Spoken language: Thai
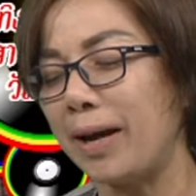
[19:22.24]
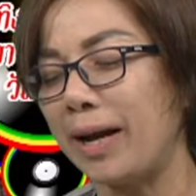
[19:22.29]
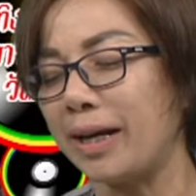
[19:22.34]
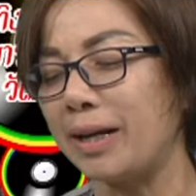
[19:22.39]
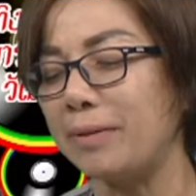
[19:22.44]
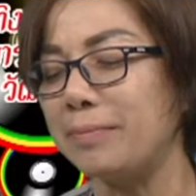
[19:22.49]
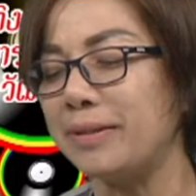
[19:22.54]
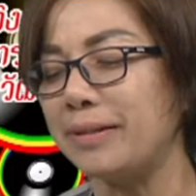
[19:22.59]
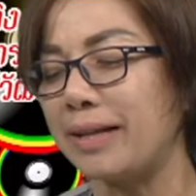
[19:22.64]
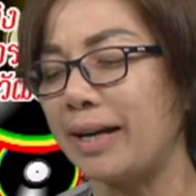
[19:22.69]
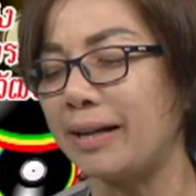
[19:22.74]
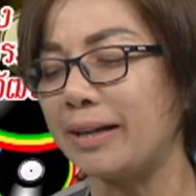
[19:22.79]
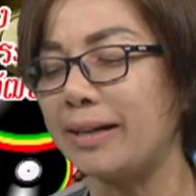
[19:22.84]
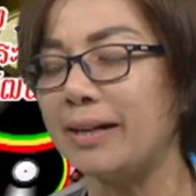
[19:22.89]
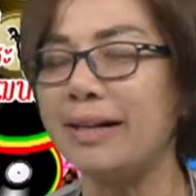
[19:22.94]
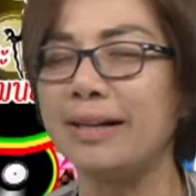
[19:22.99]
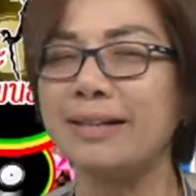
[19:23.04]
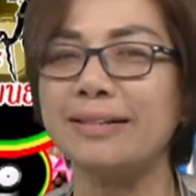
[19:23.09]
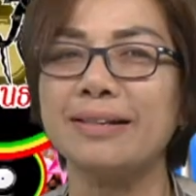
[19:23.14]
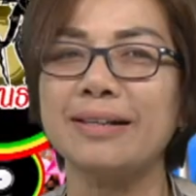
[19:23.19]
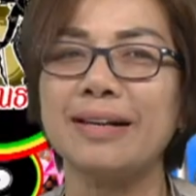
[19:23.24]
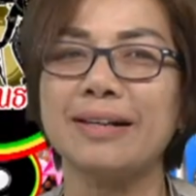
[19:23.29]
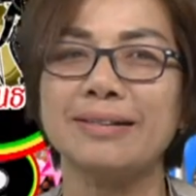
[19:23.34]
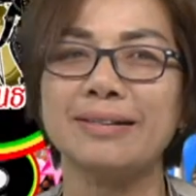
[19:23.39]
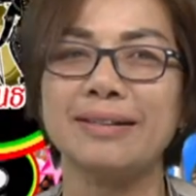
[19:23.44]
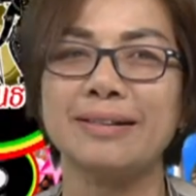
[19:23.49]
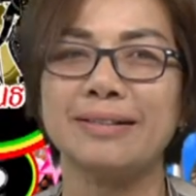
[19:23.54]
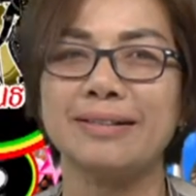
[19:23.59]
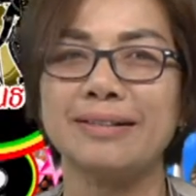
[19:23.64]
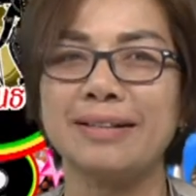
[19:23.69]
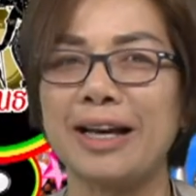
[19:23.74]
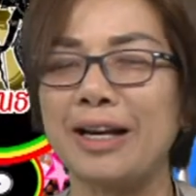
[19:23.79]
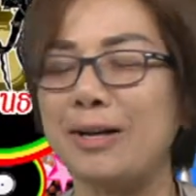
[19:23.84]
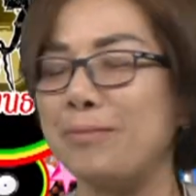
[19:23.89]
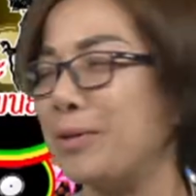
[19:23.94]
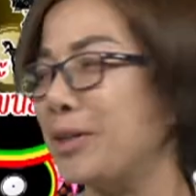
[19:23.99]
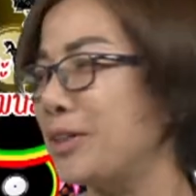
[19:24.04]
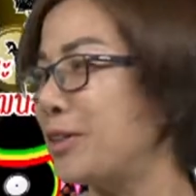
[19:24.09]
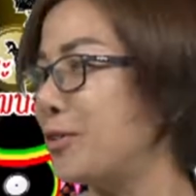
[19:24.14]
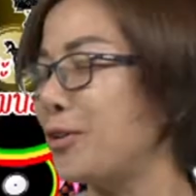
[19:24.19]
พาร์กินสันคือลักษณะสั่นๆ
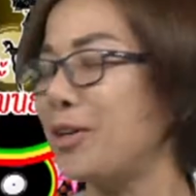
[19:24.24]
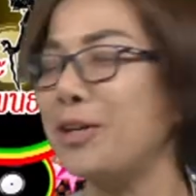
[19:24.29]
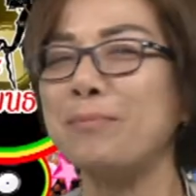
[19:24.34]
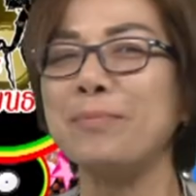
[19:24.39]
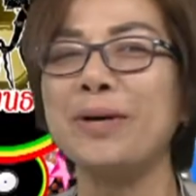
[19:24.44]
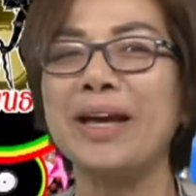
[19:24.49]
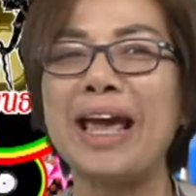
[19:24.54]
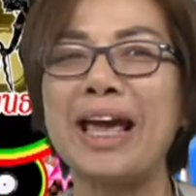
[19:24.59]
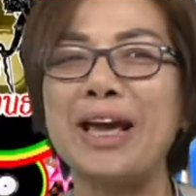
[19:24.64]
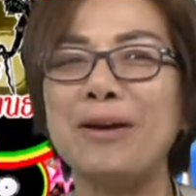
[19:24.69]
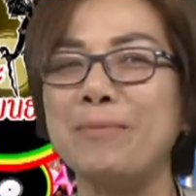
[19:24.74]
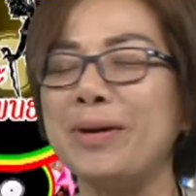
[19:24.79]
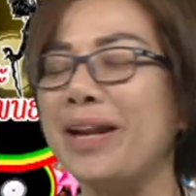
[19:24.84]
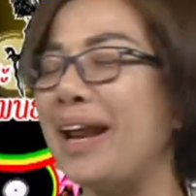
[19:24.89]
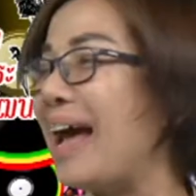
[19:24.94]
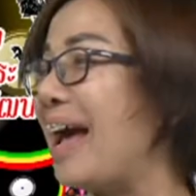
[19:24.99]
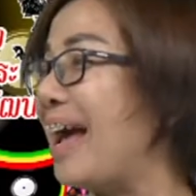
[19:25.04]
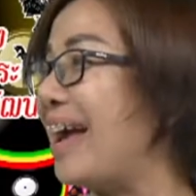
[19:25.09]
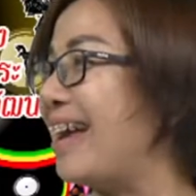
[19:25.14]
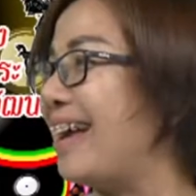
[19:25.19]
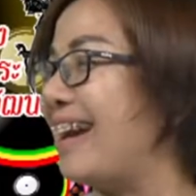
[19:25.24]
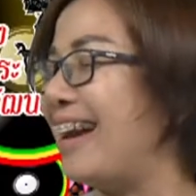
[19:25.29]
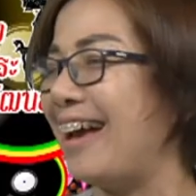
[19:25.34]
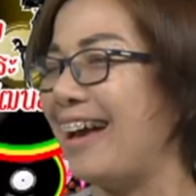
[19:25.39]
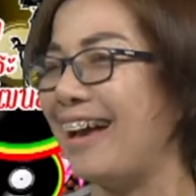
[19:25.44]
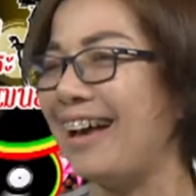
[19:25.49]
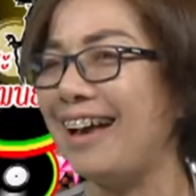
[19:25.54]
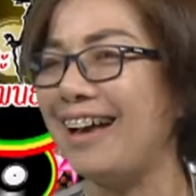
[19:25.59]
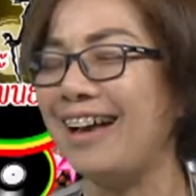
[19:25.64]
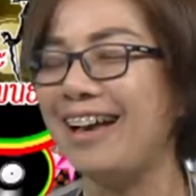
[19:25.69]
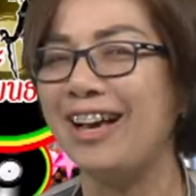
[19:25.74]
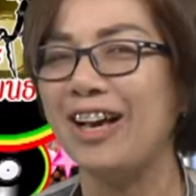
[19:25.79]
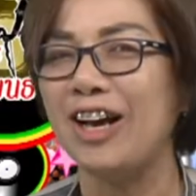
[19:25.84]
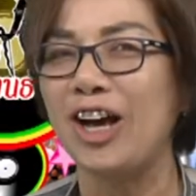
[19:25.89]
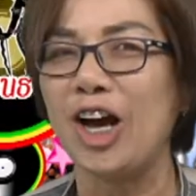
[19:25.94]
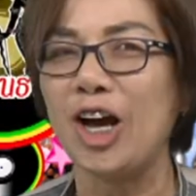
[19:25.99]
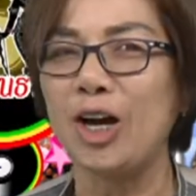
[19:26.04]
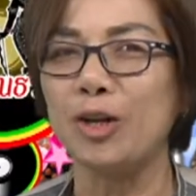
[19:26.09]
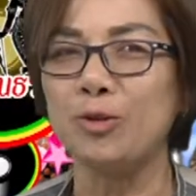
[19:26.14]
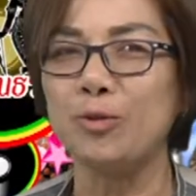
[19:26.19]
เหมือนซดน้ำแกงไม่ได้นะ
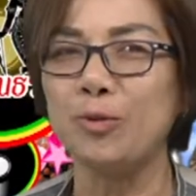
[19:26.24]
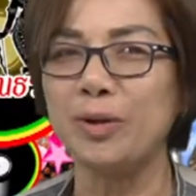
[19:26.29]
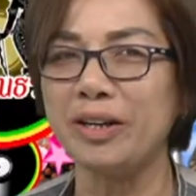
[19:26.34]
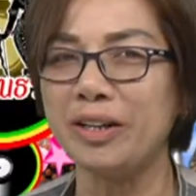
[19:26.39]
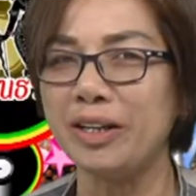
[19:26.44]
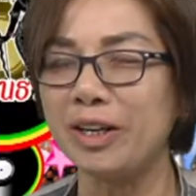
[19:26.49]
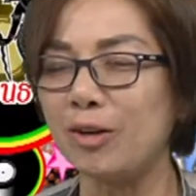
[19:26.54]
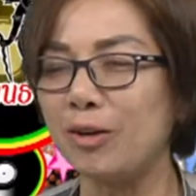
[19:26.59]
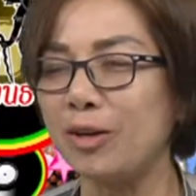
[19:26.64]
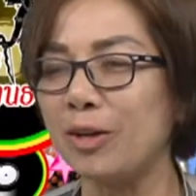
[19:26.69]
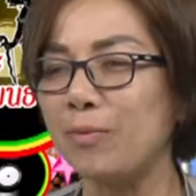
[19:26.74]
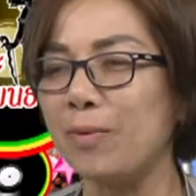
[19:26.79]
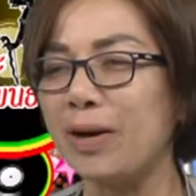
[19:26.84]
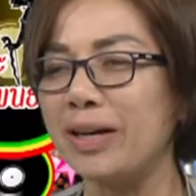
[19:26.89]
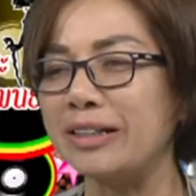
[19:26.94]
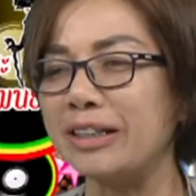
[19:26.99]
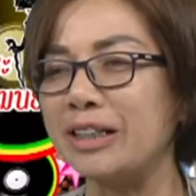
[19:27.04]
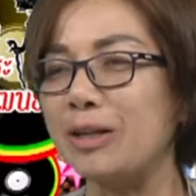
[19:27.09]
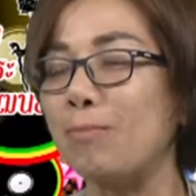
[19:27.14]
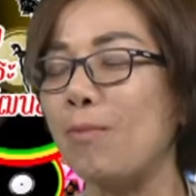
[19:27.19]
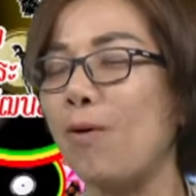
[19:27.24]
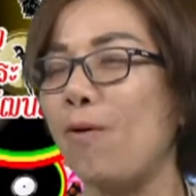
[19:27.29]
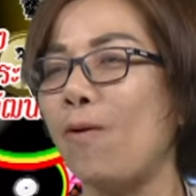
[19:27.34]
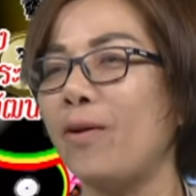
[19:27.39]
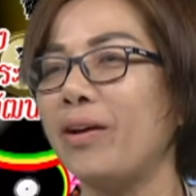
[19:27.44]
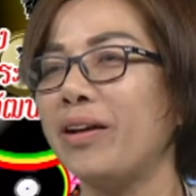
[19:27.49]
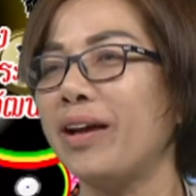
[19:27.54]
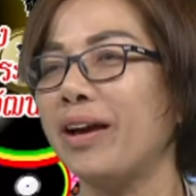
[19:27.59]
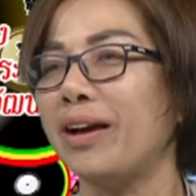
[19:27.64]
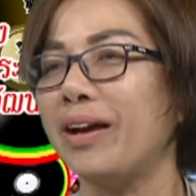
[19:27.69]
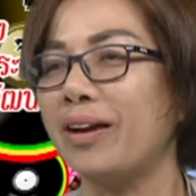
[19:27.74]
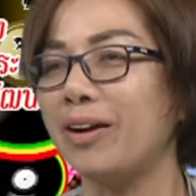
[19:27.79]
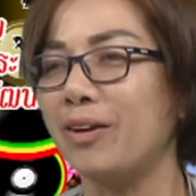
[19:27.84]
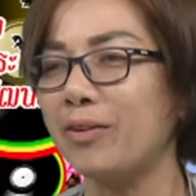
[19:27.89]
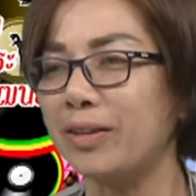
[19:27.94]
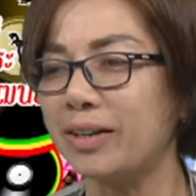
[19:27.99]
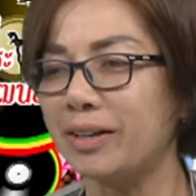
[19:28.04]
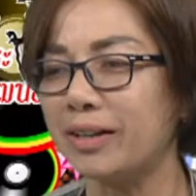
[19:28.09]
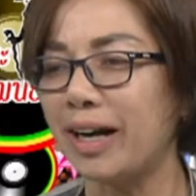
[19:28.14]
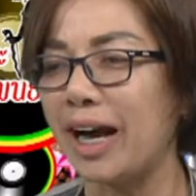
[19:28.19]
ตัวนี้เขาเรียกว่าสมองเนี่ย
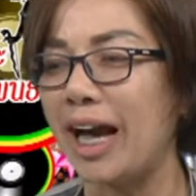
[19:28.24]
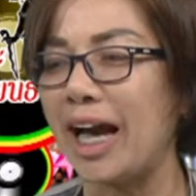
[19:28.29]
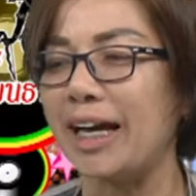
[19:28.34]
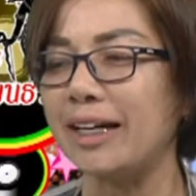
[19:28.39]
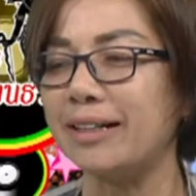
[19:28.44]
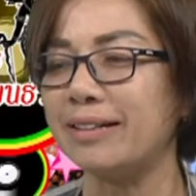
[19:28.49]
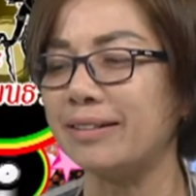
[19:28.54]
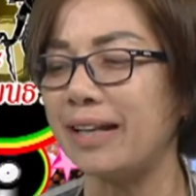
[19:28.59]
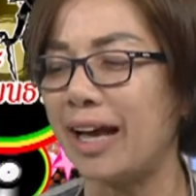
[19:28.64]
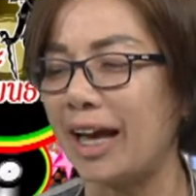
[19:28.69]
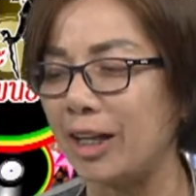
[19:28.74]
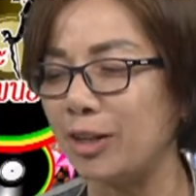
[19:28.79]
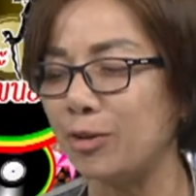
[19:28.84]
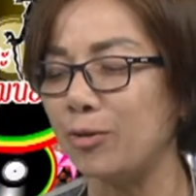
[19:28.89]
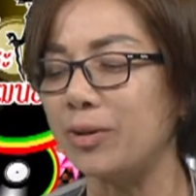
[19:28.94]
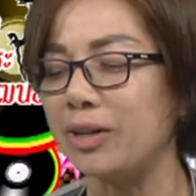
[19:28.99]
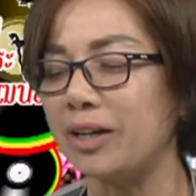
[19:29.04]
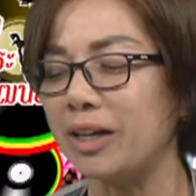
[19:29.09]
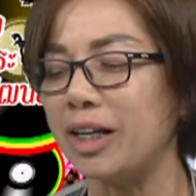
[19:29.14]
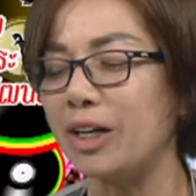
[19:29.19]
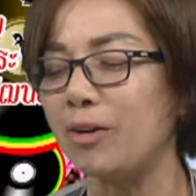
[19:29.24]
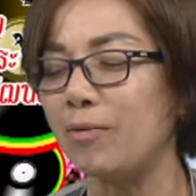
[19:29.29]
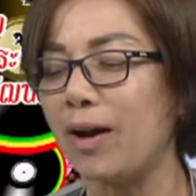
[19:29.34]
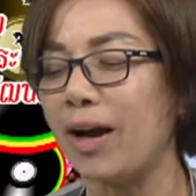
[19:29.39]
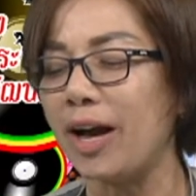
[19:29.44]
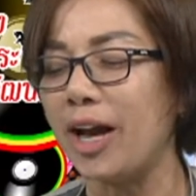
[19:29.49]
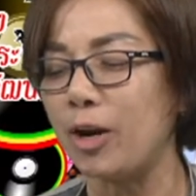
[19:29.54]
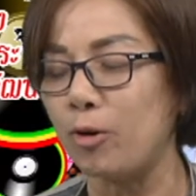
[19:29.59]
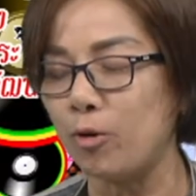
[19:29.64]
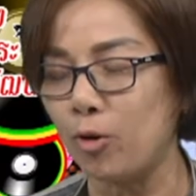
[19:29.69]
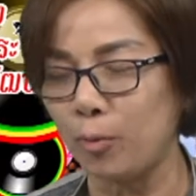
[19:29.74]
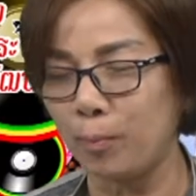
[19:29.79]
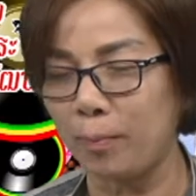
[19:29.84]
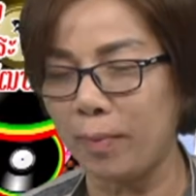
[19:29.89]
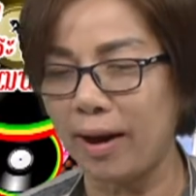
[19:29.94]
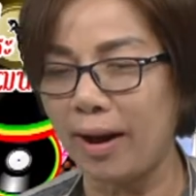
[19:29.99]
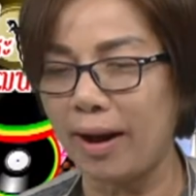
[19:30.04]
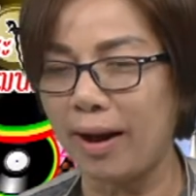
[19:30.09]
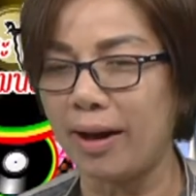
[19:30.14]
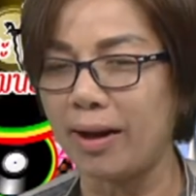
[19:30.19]
ก็คือขาดสารตัวหนึ่งเรียกว่าเอลโด
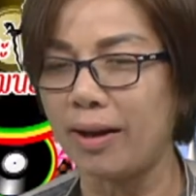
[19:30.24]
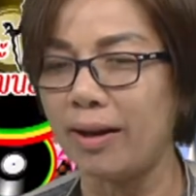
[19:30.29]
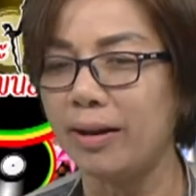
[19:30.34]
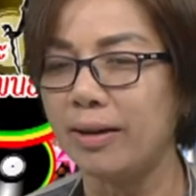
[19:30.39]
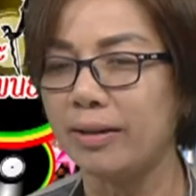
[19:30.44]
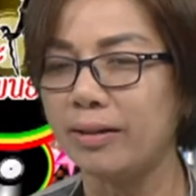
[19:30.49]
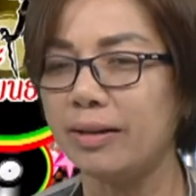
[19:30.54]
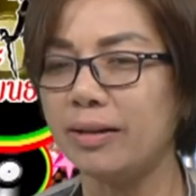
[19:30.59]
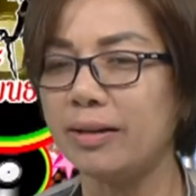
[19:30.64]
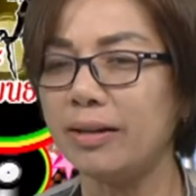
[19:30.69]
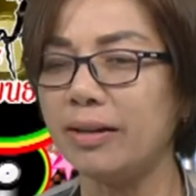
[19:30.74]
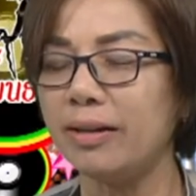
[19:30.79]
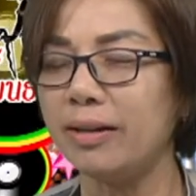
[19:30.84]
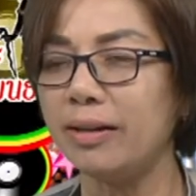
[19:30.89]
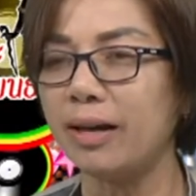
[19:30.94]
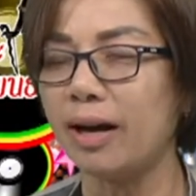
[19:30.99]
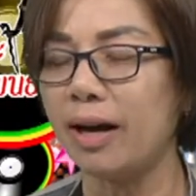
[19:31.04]
ปาทีนี้